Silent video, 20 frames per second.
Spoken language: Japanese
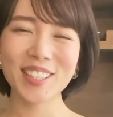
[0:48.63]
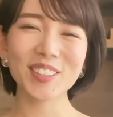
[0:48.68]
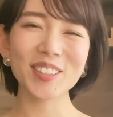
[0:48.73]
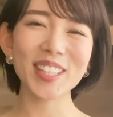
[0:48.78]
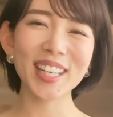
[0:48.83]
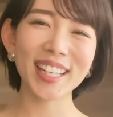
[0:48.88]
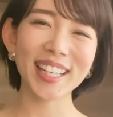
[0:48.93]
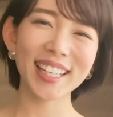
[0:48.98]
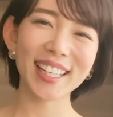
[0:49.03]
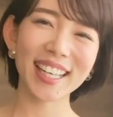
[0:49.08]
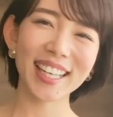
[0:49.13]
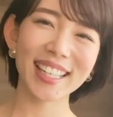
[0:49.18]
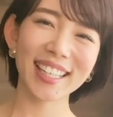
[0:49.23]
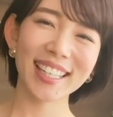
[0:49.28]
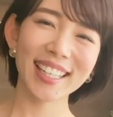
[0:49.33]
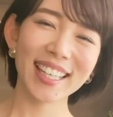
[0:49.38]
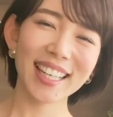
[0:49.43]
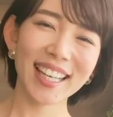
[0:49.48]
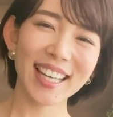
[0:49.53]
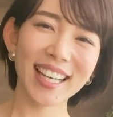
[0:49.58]
これから
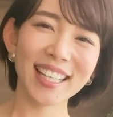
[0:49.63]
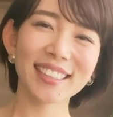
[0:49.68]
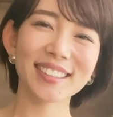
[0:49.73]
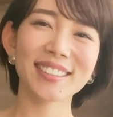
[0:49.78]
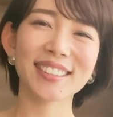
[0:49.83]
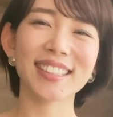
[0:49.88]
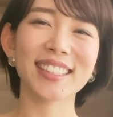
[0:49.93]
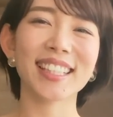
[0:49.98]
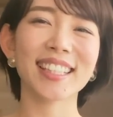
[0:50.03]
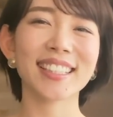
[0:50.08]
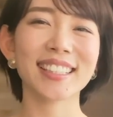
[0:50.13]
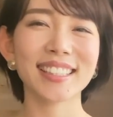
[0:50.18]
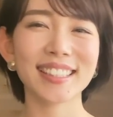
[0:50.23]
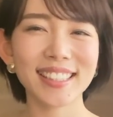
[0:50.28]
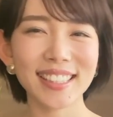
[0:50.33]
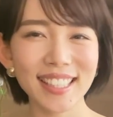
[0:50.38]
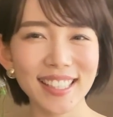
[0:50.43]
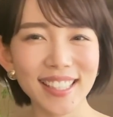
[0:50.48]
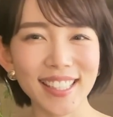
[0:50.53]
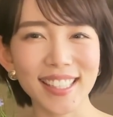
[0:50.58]
春になっ
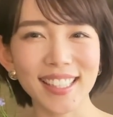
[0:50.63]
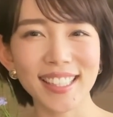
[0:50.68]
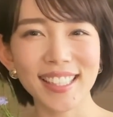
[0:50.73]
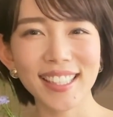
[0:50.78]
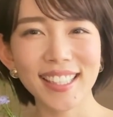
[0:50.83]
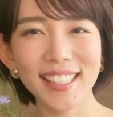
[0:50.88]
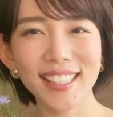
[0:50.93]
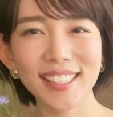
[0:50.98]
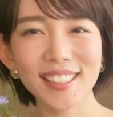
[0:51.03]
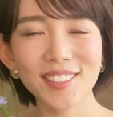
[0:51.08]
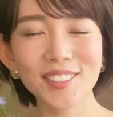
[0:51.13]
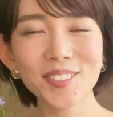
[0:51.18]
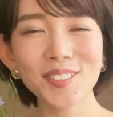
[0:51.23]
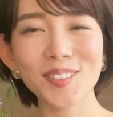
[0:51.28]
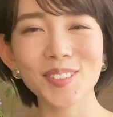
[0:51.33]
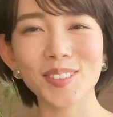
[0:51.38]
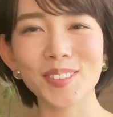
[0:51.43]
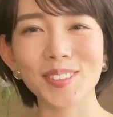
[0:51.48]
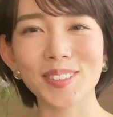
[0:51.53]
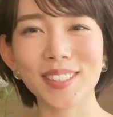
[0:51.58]
てどん
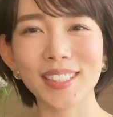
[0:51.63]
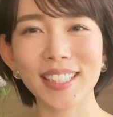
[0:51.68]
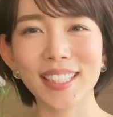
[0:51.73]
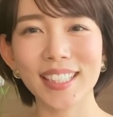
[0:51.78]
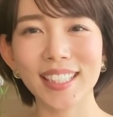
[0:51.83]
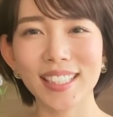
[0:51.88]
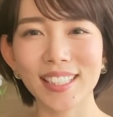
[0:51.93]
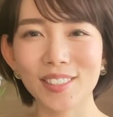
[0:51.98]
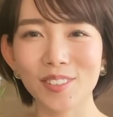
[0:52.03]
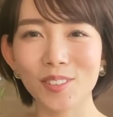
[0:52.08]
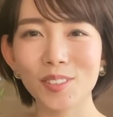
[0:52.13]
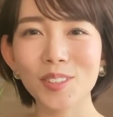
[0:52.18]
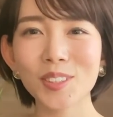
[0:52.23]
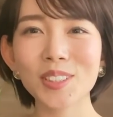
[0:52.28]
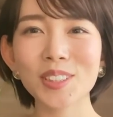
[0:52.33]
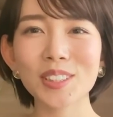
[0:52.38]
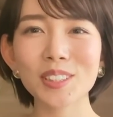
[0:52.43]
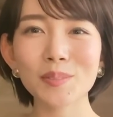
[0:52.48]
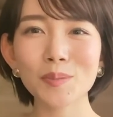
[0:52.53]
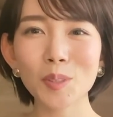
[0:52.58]
どん露
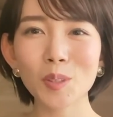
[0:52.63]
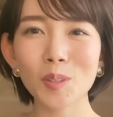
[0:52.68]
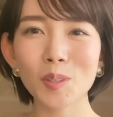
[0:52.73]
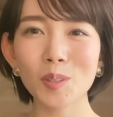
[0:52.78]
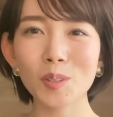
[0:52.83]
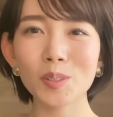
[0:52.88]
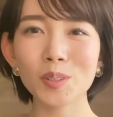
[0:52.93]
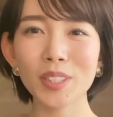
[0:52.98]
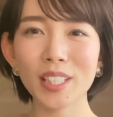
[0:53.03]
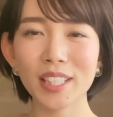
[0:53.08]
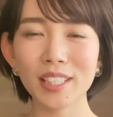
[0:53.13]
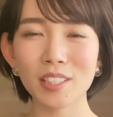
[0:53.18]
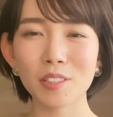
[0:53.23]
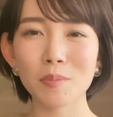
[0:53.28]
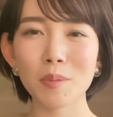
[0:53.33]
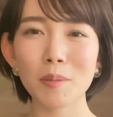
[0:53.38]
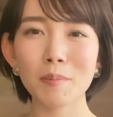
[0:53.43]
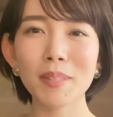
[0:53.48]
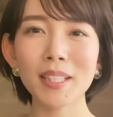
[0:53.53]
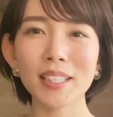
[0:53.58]
出もこの辺
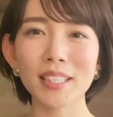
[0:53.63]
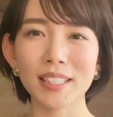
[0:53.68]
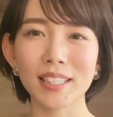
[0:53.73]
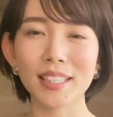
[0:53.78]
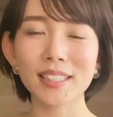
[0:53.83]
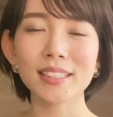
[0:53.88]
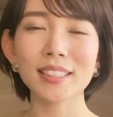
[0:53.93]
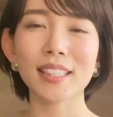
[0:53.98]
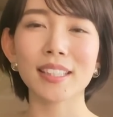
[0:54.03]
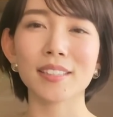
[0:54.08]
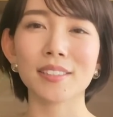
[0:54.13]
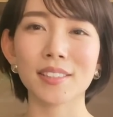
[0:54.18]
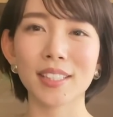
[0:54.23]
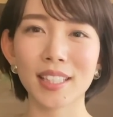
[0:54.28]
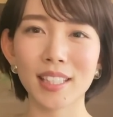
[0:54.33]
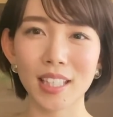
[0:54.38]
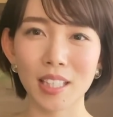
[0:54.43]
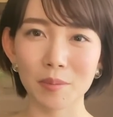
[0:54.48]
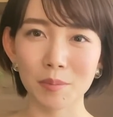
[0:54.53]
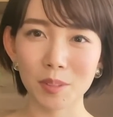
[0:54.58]
首周り出していく
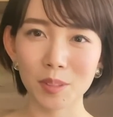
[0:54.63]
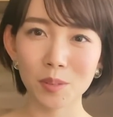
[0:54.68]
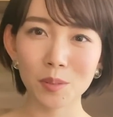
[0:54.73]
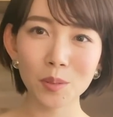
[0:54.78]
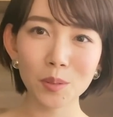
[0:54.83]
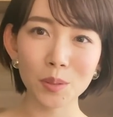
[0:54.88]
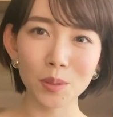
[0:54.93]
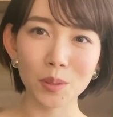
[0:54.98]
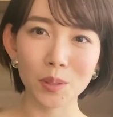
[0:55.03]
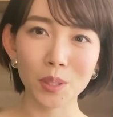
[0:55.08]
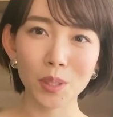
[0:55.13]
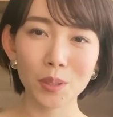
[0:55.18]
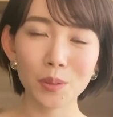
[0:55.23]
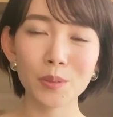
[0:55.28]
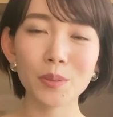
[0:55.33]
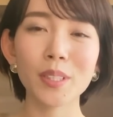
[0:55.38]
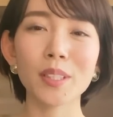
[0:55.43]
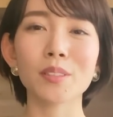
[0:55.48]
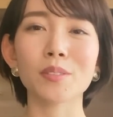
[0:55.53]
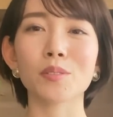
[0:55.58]
機会もすごく
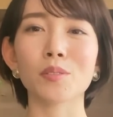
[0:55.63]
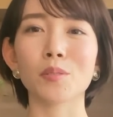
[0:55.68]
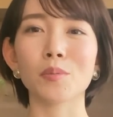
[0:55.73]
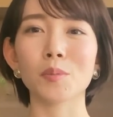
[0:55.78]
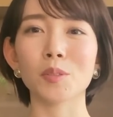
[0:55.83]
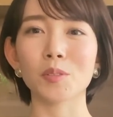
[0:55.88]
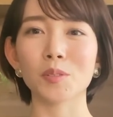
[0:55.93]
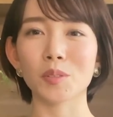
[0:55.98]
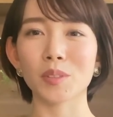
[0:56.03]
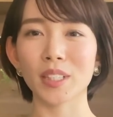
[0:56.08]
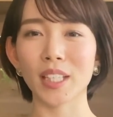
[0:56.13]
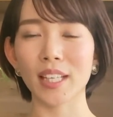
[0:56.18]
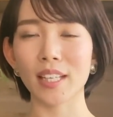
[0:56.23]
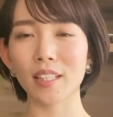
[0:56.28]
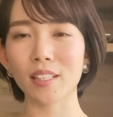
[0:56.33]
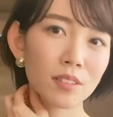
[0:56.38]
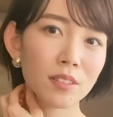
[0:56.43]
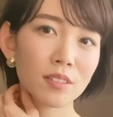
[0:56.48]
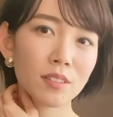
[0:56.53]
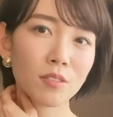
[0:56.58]
増えると思うの
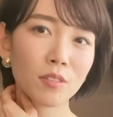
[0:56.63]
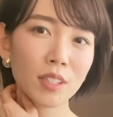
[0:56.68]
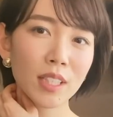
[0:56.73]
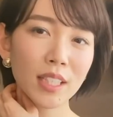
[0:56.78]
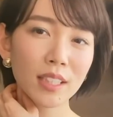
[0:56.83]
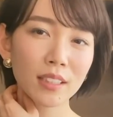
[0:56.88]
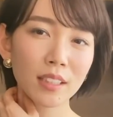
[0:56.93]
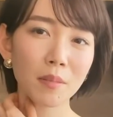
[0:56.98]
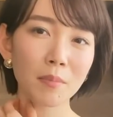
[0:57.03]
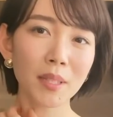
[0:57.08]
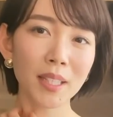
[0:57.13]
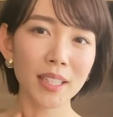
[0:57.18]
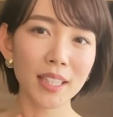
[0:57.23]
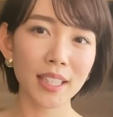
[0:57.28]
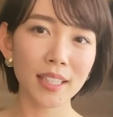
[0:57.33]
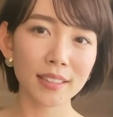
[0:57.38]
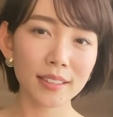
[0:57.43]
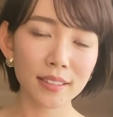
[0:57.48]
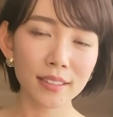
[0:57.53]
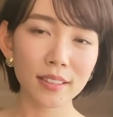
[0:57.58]
で、凝り固まり
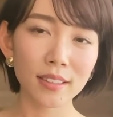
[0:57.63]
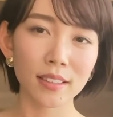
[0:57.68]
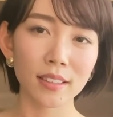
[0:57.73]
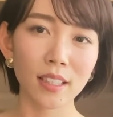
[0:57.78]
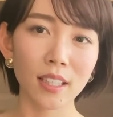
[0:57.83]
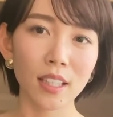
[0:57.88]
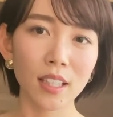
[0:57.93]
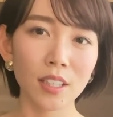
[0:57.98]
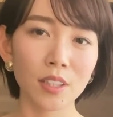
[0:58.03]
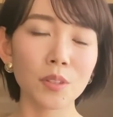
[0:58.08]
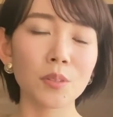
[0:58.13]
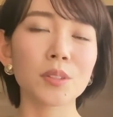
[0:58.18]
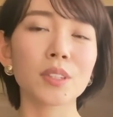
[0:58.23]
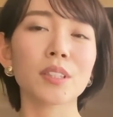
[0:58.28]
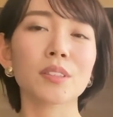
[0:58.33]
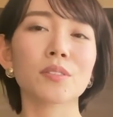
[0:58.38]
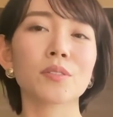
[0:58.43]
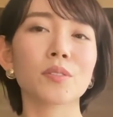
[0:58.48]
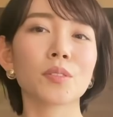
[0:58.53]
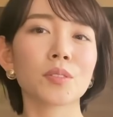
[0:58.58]
やすい強
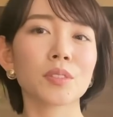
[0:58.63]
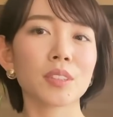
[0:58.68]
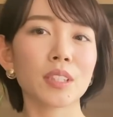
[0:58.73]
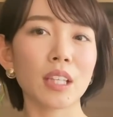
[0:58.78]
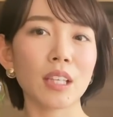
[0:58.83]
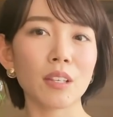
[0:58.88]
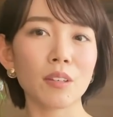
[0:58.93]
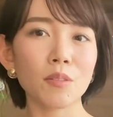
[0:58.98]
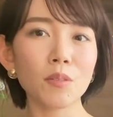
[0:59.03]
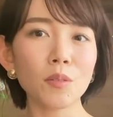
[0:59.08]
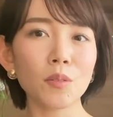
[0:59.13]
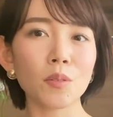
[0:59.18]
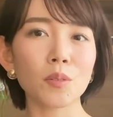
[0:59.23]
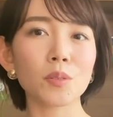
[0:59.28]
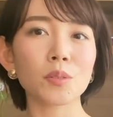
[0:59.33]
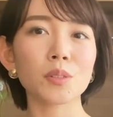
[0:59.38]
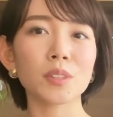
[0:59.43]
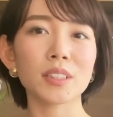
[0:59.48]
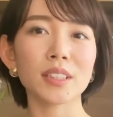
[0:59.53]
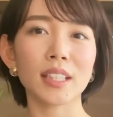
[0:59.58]
鎖乳突筋をほ
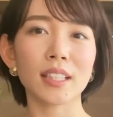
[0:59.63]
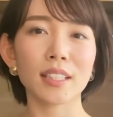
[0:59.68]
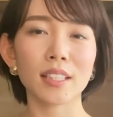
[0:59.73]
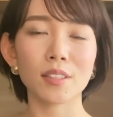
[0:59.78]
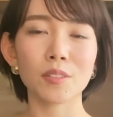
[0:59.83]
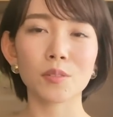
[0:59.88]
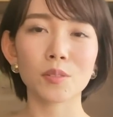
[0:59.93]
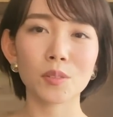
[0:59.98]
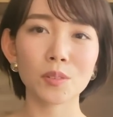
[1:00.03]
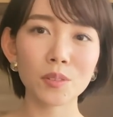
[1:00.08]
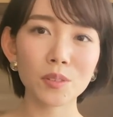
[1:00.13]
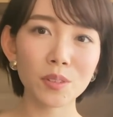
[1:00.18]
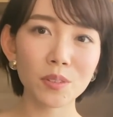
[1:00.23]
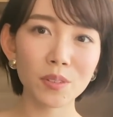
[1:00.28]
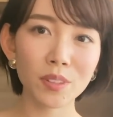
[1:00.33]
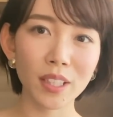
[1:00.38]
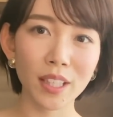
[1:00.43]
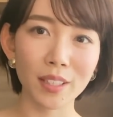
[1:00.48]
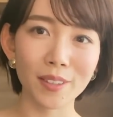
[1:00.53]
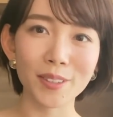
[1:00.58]
ぐしてあげることに
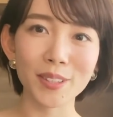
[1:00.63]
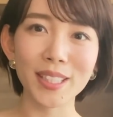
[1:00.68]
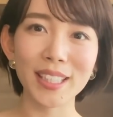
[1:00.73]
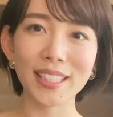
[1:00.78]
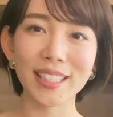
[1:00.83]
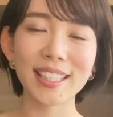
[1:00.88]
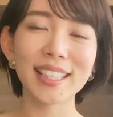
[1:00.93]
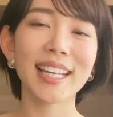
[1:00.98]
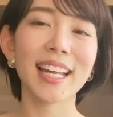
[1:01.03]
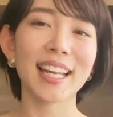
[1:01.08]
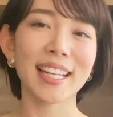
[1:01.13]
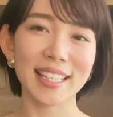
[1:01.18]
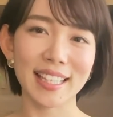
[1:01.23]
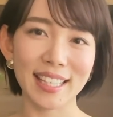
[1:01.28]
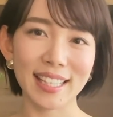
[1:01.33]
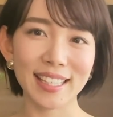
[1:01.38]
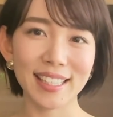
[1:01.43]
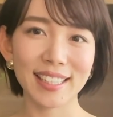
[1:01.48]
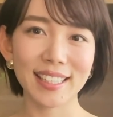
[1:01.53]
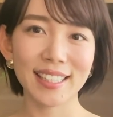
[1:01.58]
よってより綺麗に、
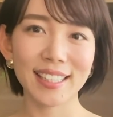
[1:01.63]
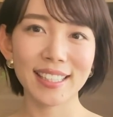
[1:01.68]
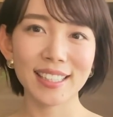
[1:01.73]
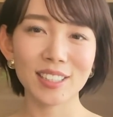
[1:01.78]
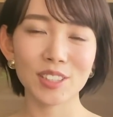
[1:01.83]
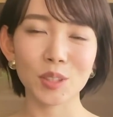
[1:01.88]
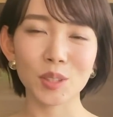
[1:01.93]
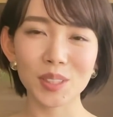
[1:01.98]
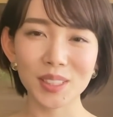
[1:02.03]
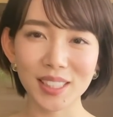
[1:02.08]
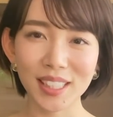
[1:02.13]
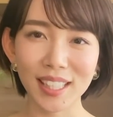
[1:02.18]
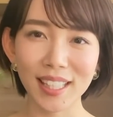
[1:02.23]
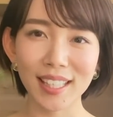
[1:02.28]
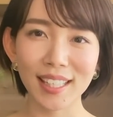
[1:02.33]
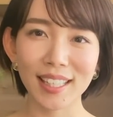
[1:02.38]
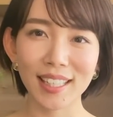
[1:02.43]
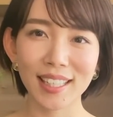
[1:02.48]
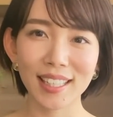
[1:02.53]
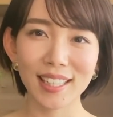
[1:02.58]
そし
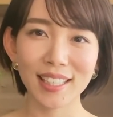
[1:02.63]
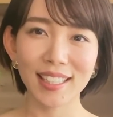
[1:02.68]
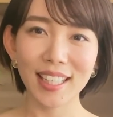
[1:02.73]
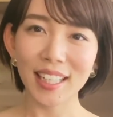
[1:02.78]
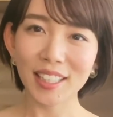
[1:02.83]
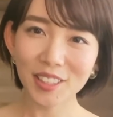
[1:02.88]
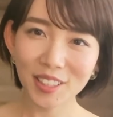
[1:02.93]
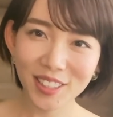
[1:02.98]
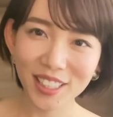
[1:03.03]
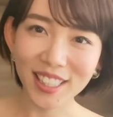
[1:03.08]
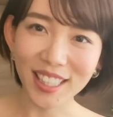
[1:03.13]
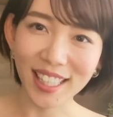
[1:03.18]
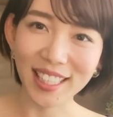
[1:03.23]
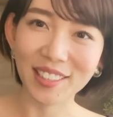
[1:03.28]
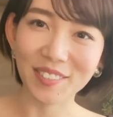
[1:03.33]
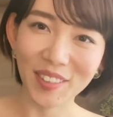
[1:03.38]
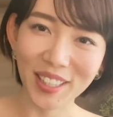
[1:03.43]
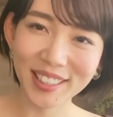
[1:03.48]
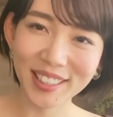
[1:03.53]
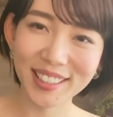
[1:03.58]
て楽にな
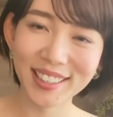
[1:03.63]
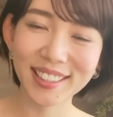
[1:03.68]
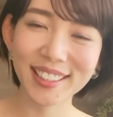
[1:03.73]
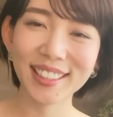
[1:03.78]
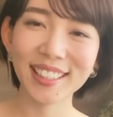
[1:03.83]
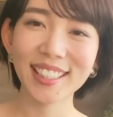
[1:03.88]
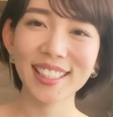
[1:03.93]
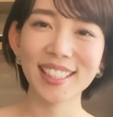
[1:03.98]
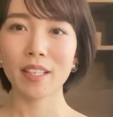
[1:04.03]
りす。